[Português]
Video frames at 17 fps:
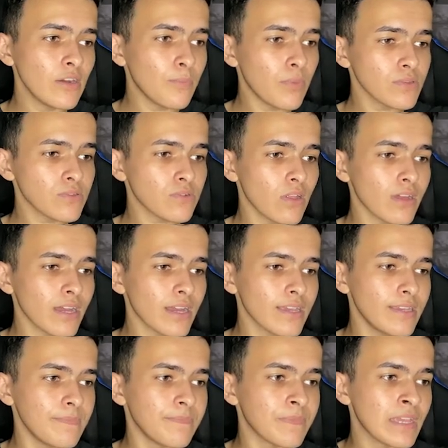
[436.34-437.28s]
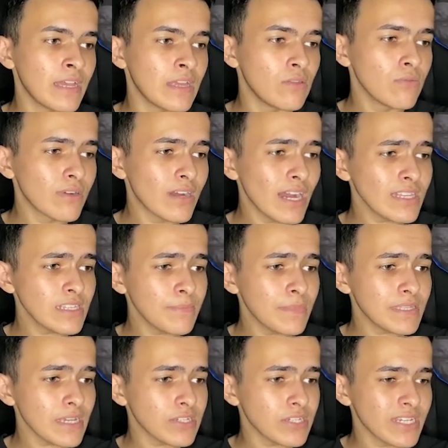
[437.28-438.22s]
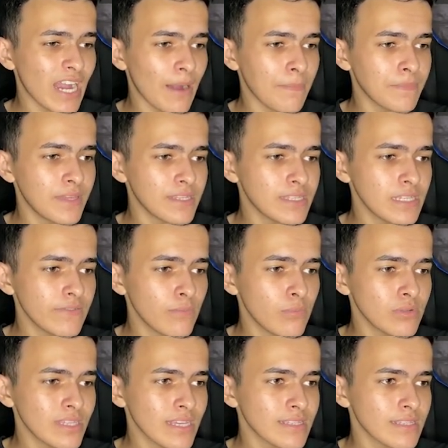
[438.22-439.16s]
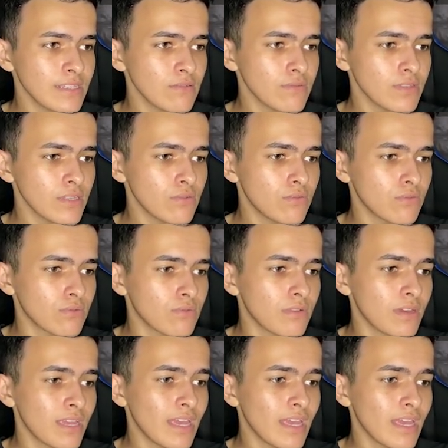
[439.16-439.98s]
eu posso colocar aqui. No caso, a mensagem rápidazinha, eu vou botar 5 segundos.